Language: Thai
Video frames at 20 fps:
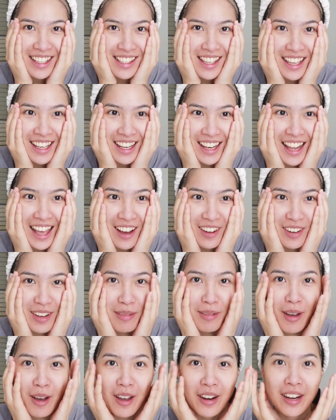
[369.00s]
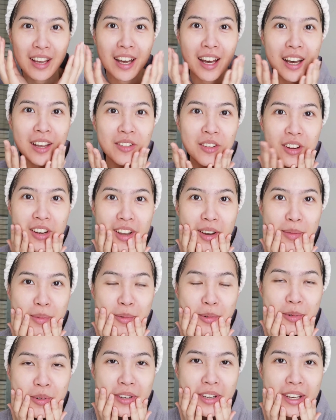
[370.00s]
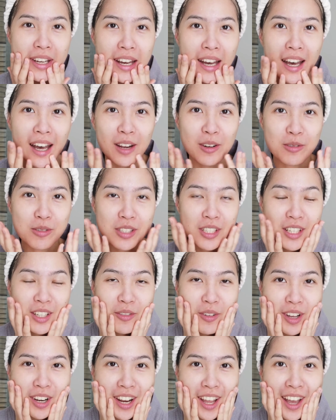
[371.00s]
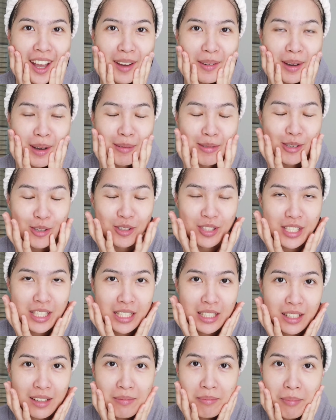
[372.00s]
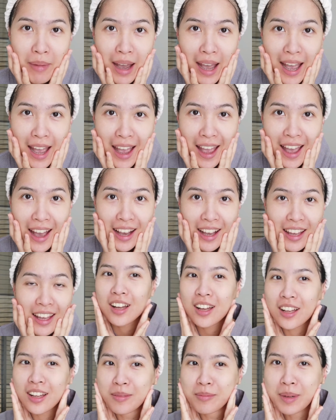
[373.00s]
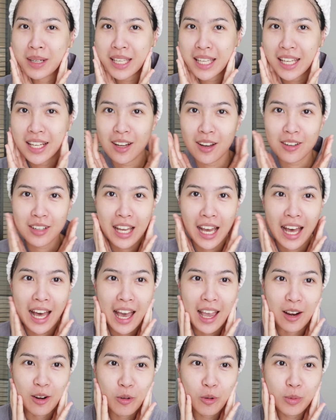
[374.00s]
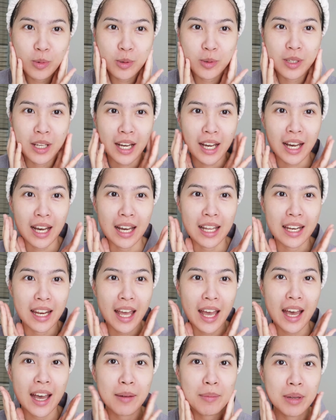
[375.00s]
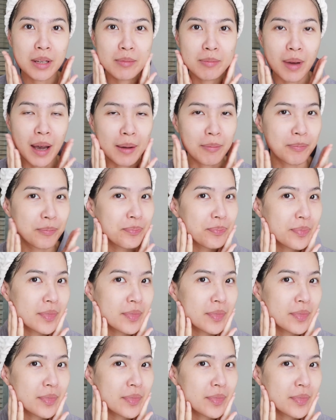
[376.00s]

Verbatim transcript: งเสร็จแล้วเรียบร้อยนะคะ ด้วยน้ำอุ่นนะคะ รู้สึกว่าหน้าแบบสดชื่นมาก เมื่อกี้ลองถ่ายรูปดูนะคะ หน้ามันแบบ